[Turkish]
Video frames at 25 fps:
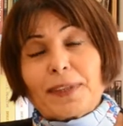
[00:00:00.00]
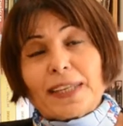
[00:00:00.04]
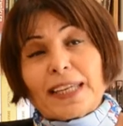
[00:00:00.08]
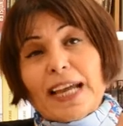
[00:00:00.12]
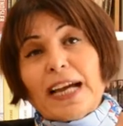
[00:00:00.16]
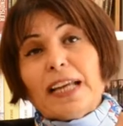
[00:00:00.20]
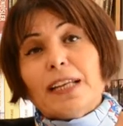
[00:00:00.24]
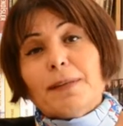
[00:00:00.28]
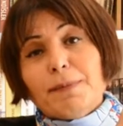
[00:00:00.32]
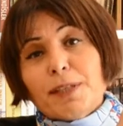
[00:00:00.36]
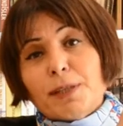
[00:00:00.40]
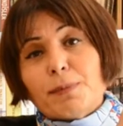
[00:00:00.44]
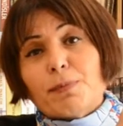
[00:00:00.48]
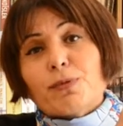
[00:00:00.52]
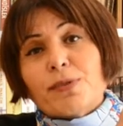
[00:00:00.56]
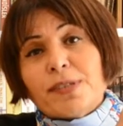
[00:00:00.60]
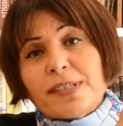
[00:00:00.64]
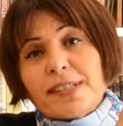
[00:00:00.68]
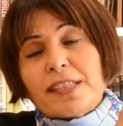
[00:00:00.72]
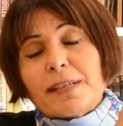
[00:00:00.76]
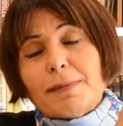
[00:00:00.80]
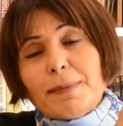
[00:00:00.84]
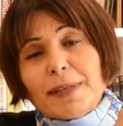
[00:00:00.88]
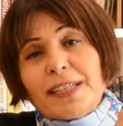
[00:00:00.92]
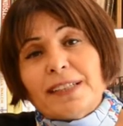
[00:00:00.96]
Yani biz bu
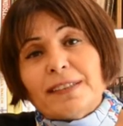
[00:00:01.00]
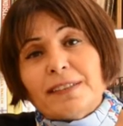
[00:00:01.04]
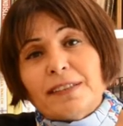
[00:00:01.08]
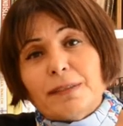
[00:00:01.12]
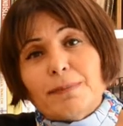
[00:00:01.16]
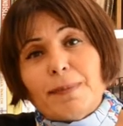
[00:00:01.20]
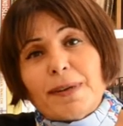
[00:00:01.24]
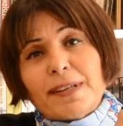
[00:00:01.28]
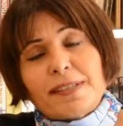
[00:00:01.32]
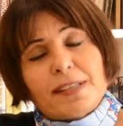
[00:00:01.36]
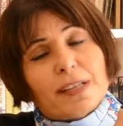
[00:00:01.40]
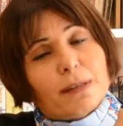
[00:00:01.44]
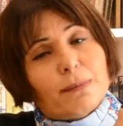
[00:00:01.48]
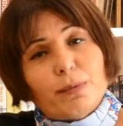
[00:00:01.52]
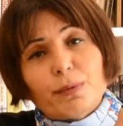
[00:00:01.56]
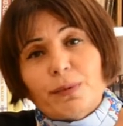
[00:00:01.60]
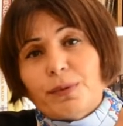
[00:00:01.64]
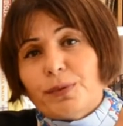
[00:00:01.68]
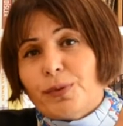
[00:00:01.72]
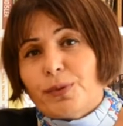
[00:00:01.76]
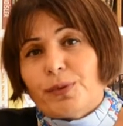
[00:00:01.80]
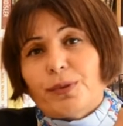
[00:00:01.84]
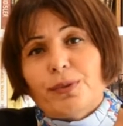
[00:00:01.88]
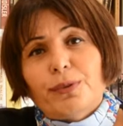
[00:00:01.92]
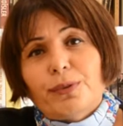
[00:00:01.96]
sisteme katılmazsak
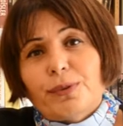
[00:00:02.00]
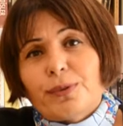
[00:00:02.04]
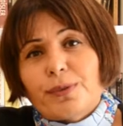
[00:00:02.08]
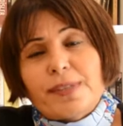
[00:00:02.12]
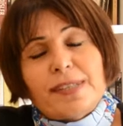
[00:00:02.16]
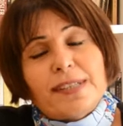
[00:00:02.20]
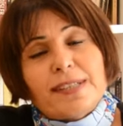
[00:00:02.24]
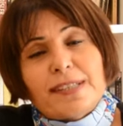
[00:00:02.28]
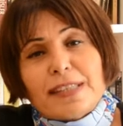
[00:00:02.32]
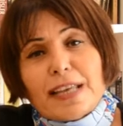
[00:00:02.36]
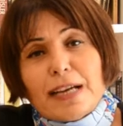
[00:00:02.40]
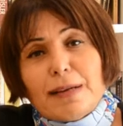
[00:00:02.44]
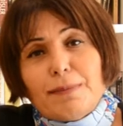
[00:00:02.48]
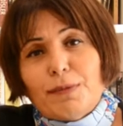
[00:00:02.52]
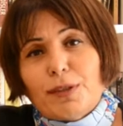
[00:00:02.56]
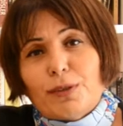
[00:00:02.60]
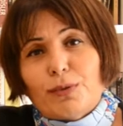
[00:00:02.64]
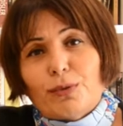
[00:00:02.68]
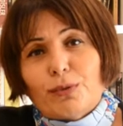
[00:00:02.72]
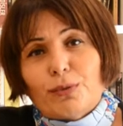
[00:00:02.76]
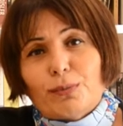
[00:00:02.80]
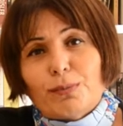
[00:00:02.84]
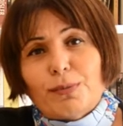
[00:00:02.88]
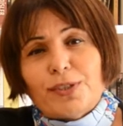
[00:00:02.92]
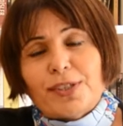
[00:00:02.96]
bu o, sistem de
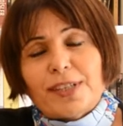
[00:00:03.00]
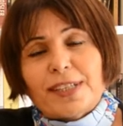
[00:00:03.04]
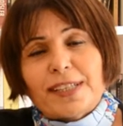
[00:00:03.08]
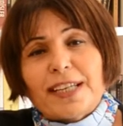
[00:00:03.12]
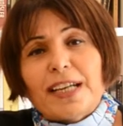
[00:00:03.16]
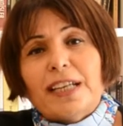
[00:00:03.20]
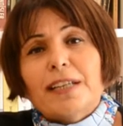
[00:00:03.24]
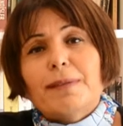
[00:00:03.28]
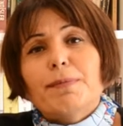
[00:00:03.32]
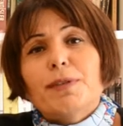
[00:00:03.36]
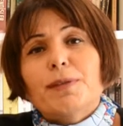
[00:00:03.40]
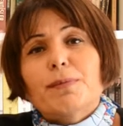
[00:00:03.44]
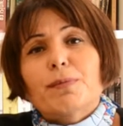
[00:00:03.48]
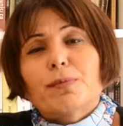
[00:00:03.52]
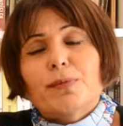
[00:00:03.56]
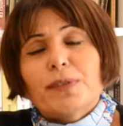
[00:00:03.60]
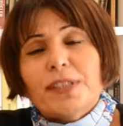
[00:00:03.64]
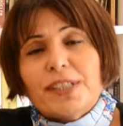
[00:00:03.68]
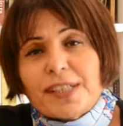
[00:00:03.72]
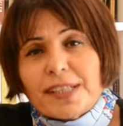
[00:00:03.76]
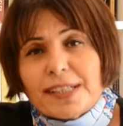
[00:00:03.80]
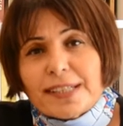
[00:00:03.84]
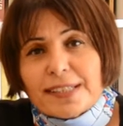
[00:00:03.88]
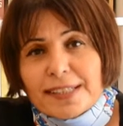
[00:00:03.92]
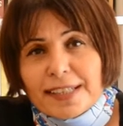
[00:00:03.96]
dönmeyecek. Yani biz bunun
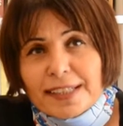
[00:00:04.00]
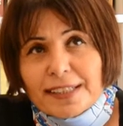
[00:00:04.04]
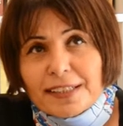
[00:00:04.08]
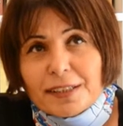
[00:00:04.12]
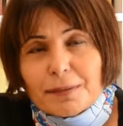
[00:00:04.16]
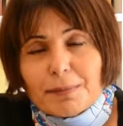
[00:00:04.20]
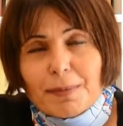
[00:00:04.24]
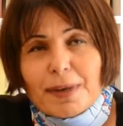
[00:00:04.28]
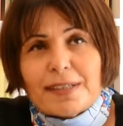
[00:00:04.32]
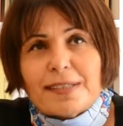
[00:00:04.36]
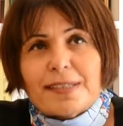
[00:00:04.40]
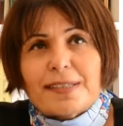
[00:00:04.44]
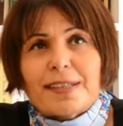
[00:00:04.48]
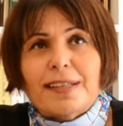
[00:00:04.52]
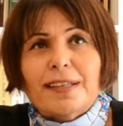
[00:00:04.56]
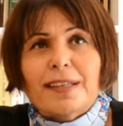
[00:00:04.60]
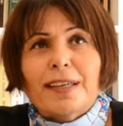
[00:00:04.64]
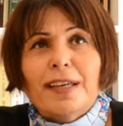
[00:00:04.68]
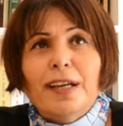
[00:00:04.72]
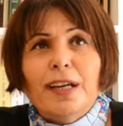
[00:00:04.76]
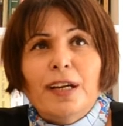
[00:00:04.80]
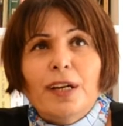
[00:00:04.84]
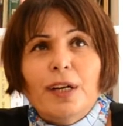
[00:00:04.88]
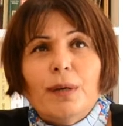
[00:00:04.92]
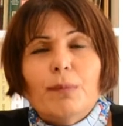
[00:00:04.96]
içerisine girmezsek
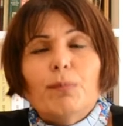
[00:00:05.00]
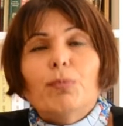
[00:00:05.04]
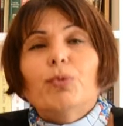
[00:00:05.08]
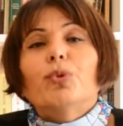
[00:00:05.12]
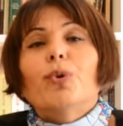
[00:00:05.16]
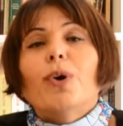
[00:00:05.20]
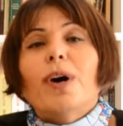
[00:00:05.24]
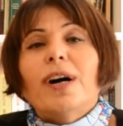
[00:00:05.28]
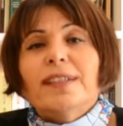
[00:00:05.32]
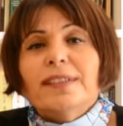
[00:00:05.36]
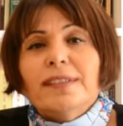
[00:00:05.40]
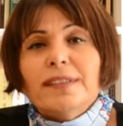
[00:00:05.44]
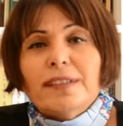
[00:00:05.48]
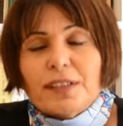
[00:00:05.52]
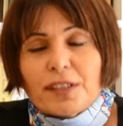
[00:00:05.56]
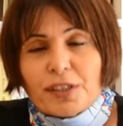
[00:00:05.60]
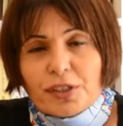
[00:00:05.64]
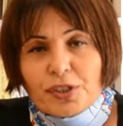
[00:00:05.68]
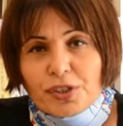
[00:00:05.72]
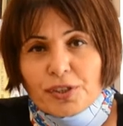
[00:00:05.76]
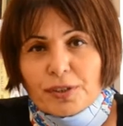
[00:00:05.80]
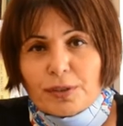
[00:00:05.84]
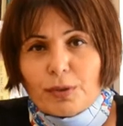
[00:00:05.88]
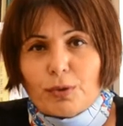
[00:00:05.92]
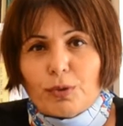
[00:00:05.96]
bu doğanın
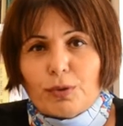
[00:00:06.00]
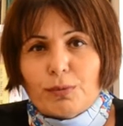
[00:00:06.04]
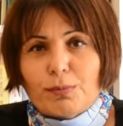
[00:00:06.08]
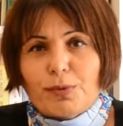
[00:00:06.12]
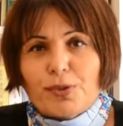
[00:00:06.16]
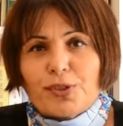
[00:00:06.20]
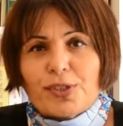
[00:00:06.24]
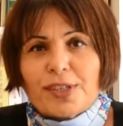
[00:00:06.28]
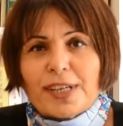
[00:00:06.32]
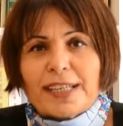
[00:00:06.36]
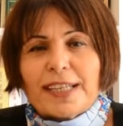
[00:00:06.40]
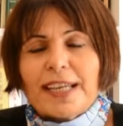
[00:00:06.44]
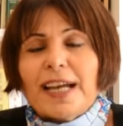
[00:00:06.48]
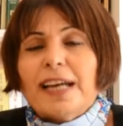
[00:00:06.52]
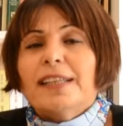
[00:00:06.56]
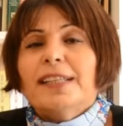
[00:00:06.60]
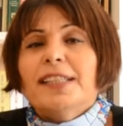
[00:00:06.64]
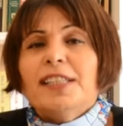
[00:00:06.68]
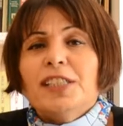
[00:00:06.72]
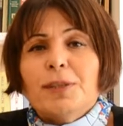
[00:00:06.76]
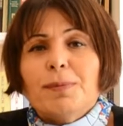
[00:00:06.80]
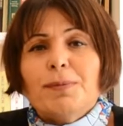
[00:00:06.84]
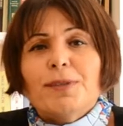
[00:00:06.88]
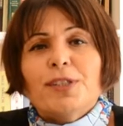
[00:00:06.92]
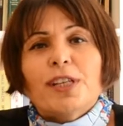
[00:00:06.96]
akışı da olmayacak.
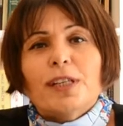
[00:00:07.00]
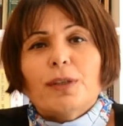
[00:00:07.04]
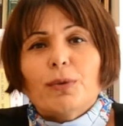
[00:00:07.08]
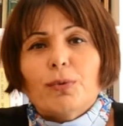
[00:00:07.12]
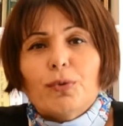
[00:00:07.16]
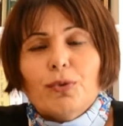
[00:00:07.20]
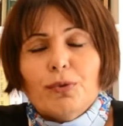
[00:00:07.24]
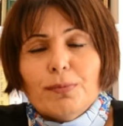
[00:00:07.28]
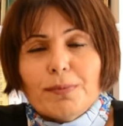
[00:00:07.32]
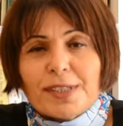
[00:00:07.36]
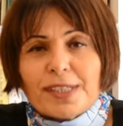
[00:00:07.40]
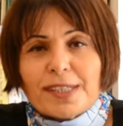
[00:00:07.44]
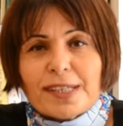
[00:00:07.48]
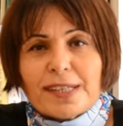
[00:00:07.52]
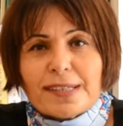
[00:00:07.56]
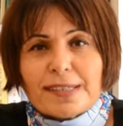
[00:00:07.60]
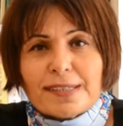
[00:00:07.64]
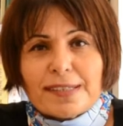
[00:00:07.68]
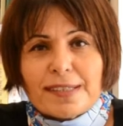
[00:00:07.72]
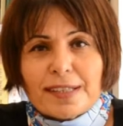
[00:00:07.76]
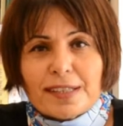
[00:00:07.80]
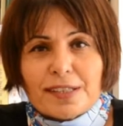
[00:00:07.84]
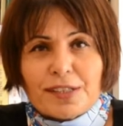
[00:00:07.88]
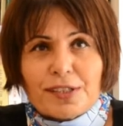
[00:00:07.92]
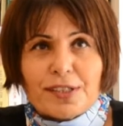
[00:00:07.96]
Yani hiçbir şeyle uyum
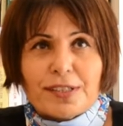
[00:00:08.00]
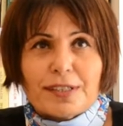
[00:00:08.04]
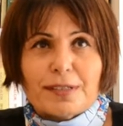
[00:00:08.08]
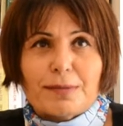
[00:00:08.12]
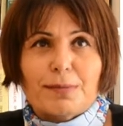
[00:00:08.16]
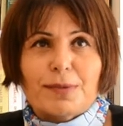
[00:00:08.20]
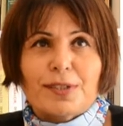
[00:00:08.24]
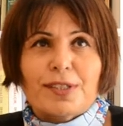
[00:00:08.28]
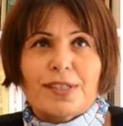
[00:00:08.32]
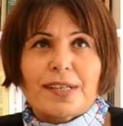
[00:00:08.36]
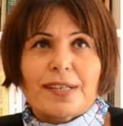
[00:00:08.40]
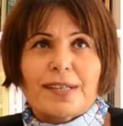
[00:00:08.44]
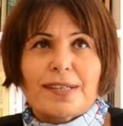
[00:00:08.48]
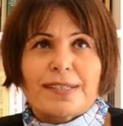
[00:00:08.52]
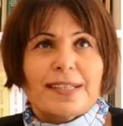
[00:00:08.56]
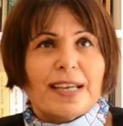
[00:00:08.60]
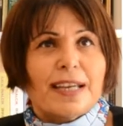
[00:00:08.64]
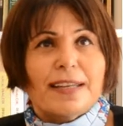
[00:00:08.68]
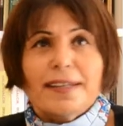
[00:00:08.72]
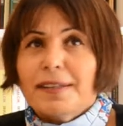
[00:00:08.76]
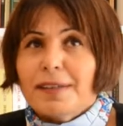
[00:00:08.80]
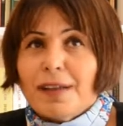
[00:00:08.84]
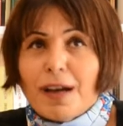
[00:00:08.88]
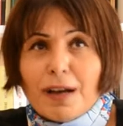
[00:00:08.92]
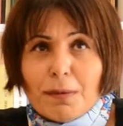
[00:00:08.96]
içerisinde yaşayamayacağız.
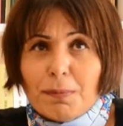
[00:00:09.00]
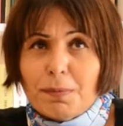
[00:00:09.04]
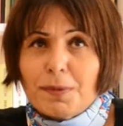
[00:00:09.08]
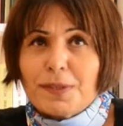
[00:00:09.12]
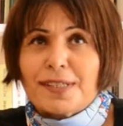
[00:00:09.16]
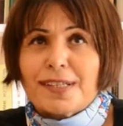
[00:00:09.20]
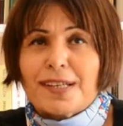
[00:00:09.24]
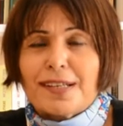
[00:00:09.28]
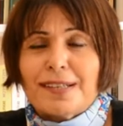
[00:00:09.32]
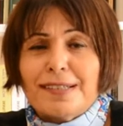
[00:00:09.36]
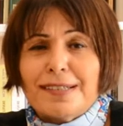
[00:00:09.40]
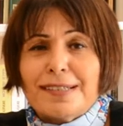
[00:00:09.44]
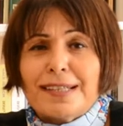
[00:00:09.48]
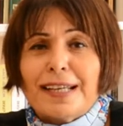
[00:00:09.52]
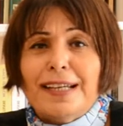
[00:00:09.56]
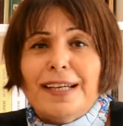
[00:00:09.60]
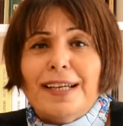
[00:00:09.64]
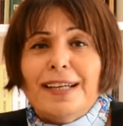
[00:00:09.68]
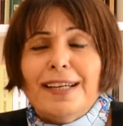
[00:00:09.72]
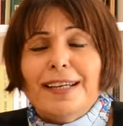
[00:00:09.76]
Yani ne yapacağız?